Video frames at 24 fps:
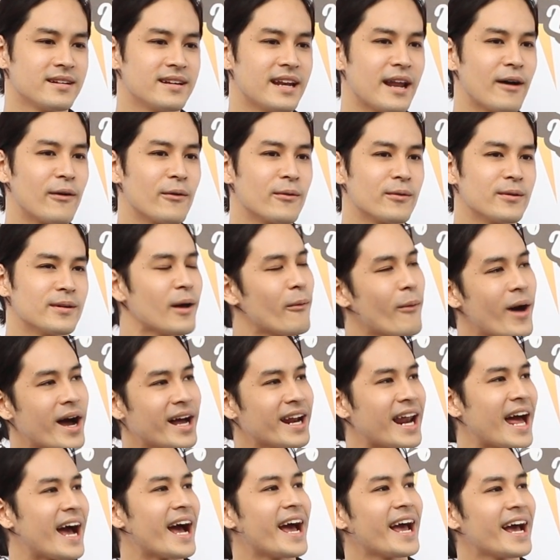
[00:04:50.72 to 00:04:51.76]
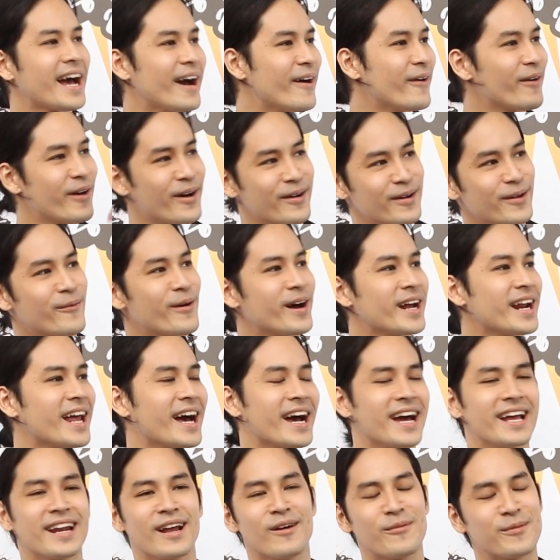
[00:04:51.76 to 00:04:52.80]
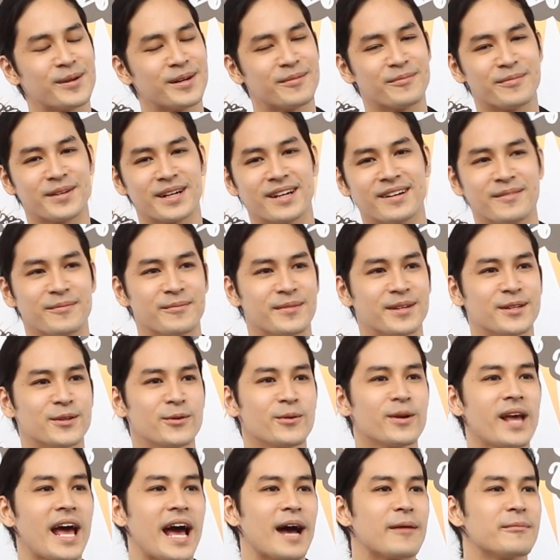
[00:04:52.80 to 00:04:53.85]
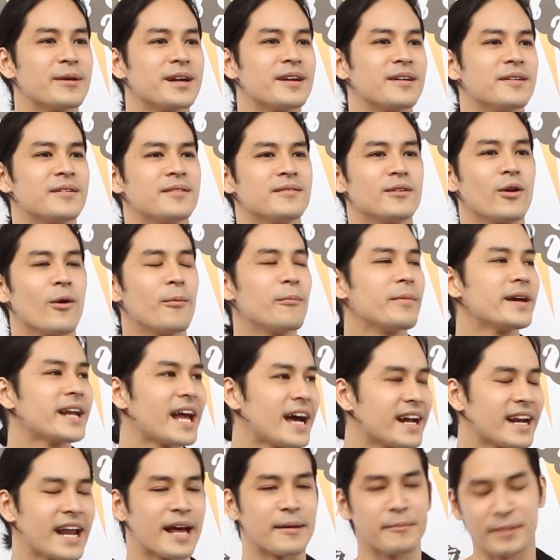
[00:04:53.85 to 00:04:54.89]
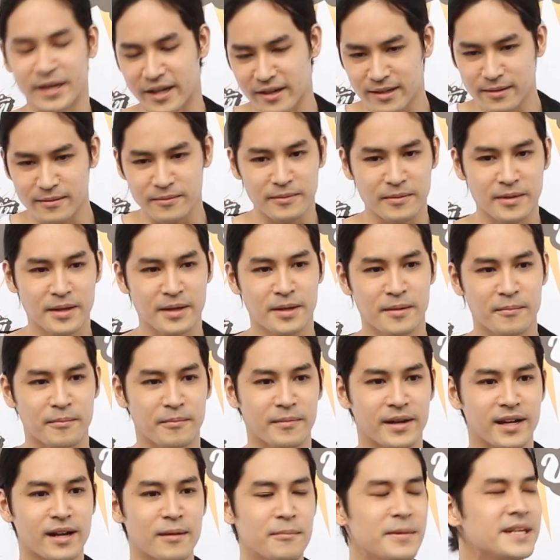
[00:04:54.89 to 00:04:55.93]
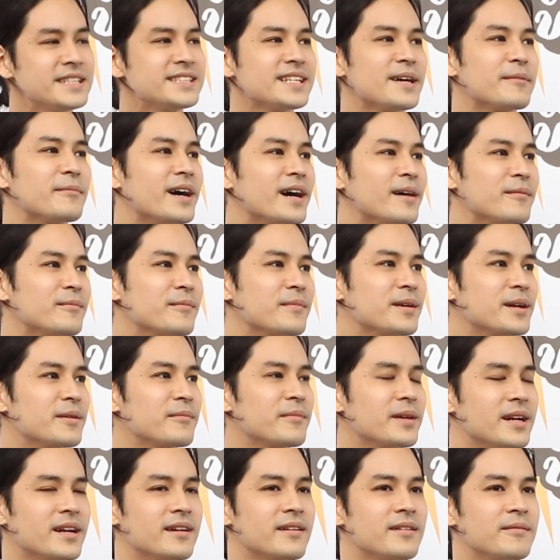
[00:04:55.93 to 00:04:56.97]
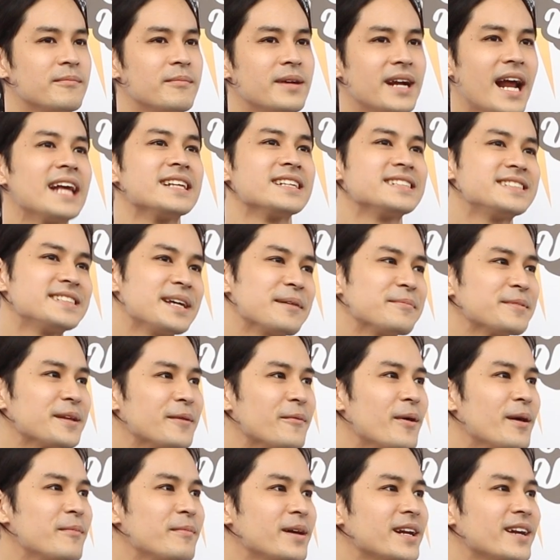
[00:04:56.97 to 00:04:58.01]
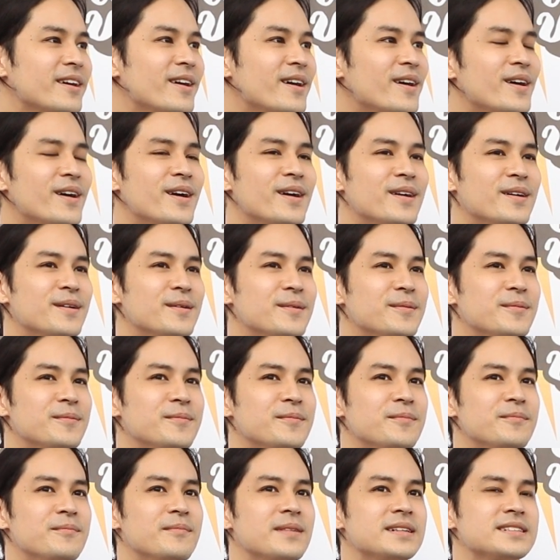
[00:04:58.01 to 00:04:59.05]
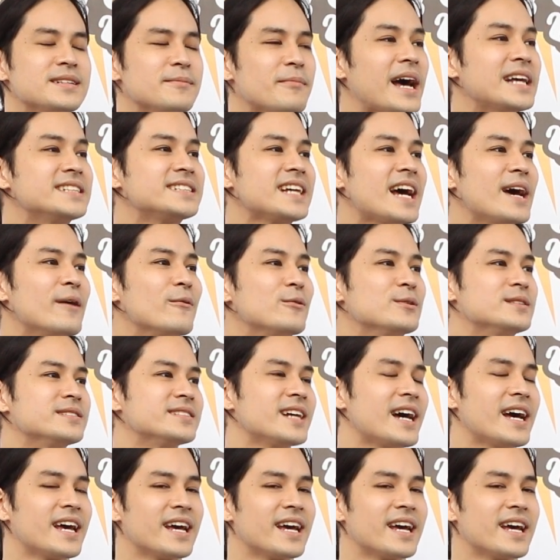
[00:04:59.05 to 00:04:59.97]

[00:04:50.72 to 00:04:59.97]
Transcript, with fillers: เราระวังหลังให้เขาระวังหลังให้เรามันทุกอย่างมันล้มไปทางไหนมันก็ไม่เจ็บครับมันอาจจะเจ็บแต่ว่ามันสบายใจอุ่นใจ